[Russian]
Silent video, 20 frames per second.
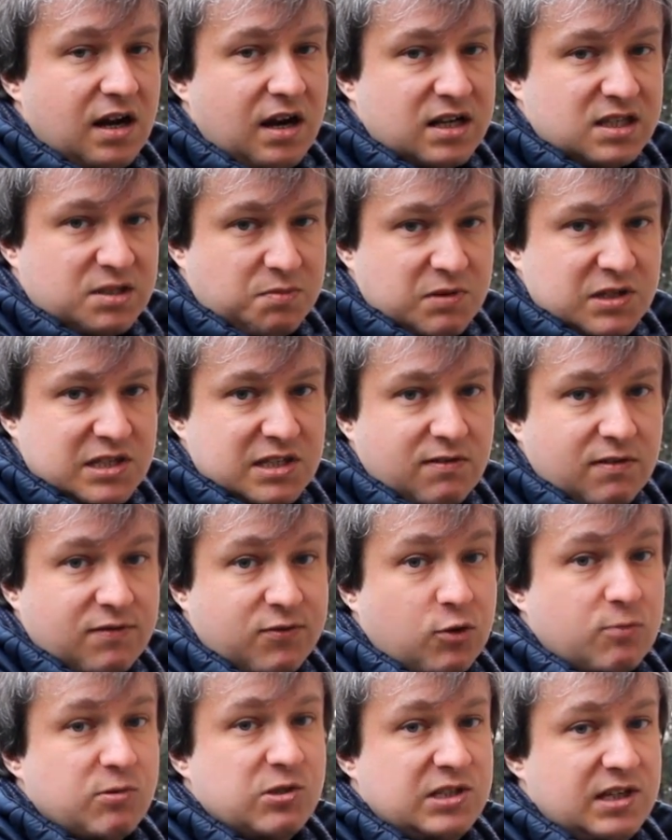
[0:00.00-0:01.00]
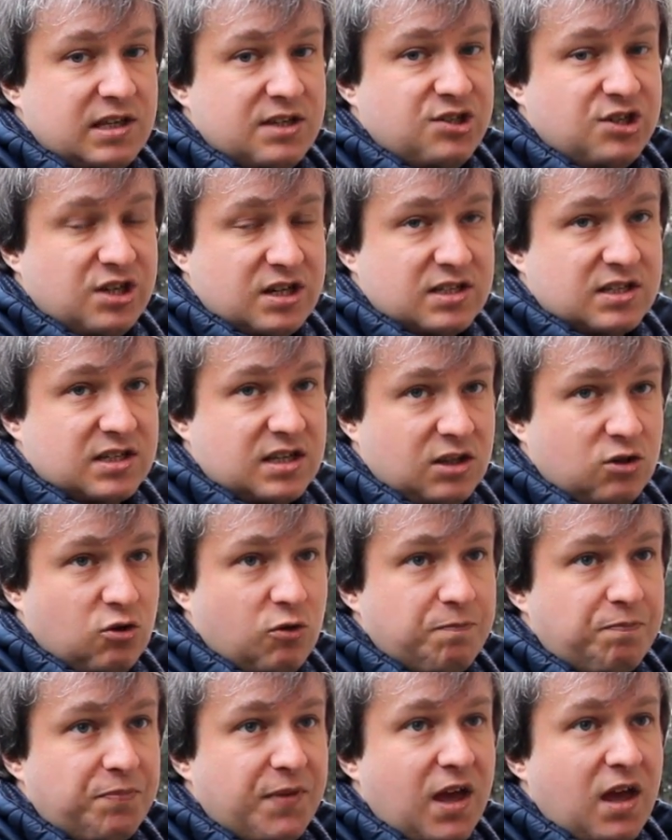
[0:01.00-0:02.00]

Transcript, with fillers: осмысливать, в том числе и через кино.